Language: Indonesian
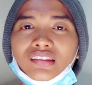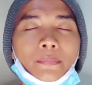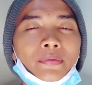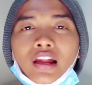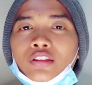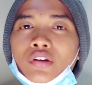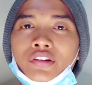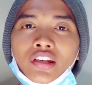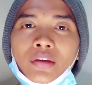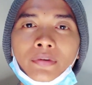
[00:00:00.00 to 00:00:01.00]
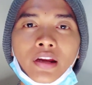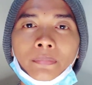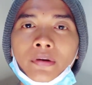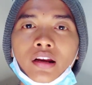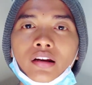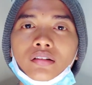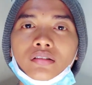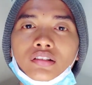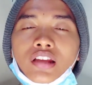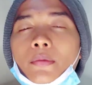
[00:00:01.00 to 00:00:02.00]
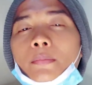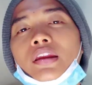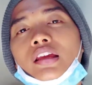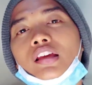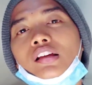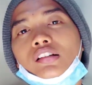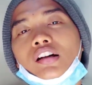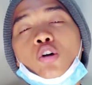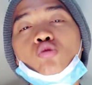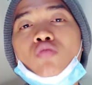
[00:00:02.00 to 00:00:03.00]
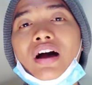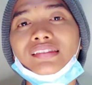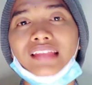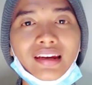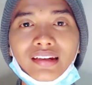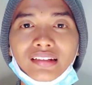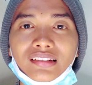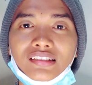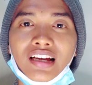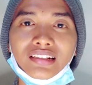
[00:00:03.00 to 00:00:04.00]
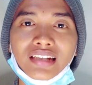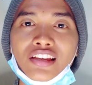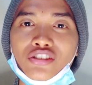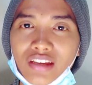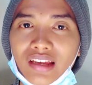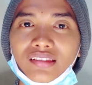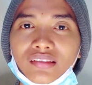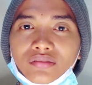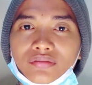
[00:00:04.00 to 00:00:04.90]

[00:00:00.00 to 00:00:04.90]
Tapi Ratu Adil ini benar-benar dia memiliki kekuatan yang dahsyat.